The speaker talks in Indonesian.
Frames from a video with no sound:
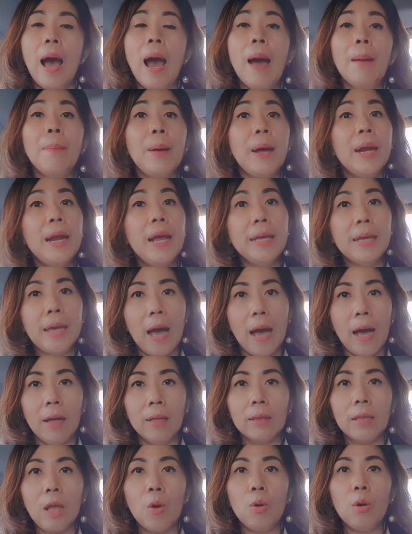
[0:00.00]
Apa
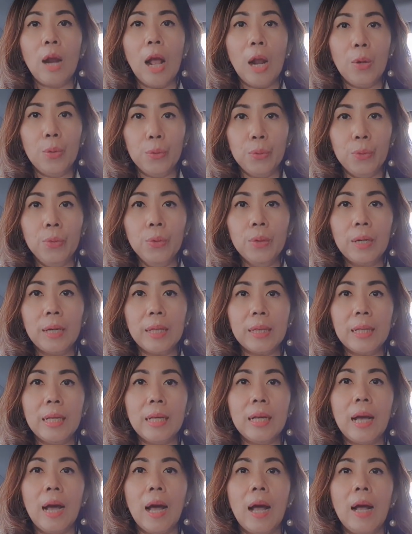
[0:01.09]
daya, tahun lalu
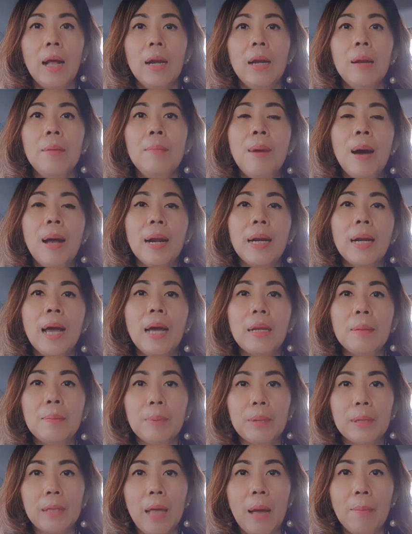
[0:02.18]
ketika lebaran hari
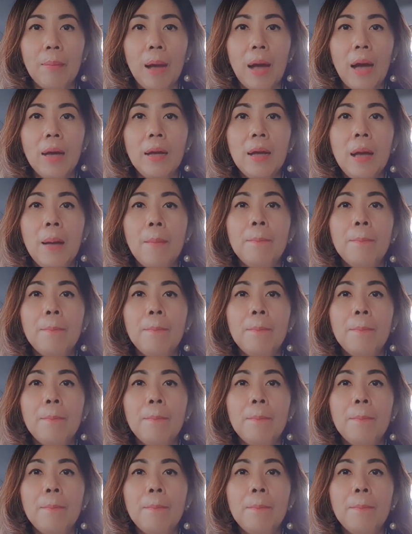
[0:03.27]
pertama,